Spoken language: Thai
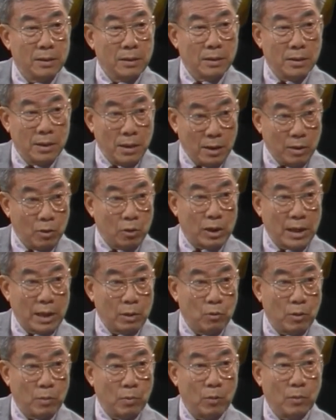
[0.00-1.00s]
หนึ่งลดการ
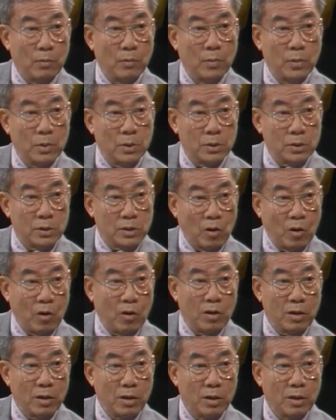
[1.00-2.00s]
ควบคุมสอง
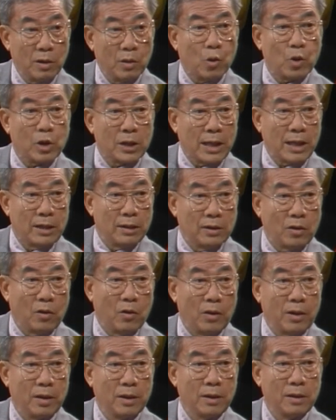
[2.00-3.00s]
ลดขั้นตอ
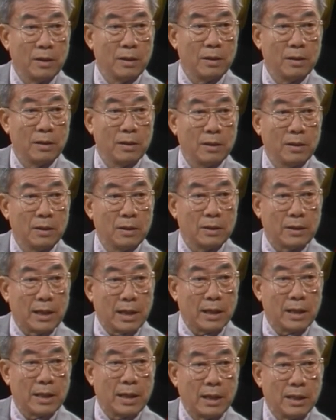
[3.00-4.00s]
นแต่
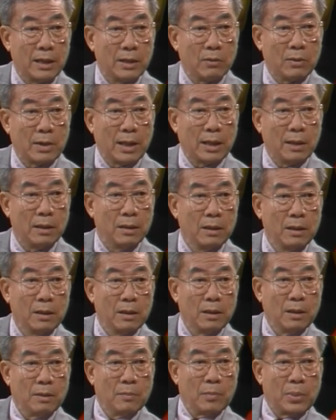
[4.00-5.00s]
ขณะเดียวกัน
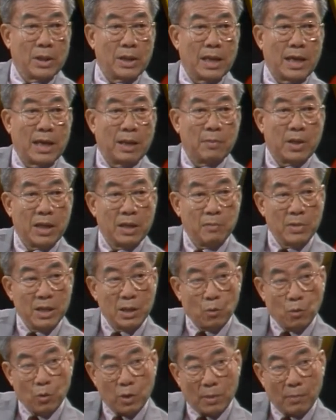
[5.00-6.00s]
พยายามให้มี
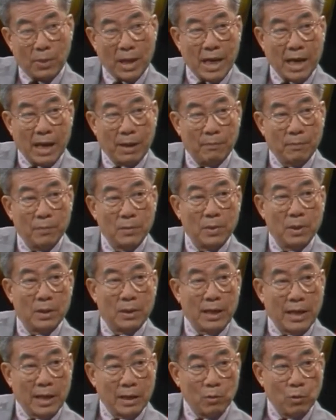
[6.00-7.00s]
คุณภาพ
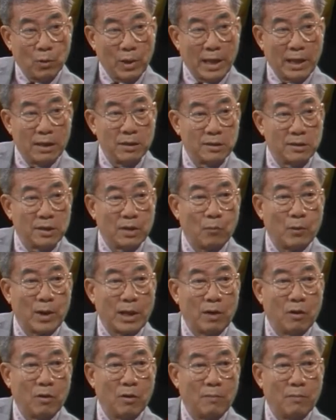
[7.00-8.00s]
และดูแลเรื่องสิ่งแวด
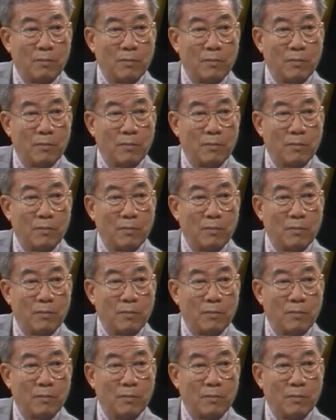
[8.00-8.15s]
ล้อม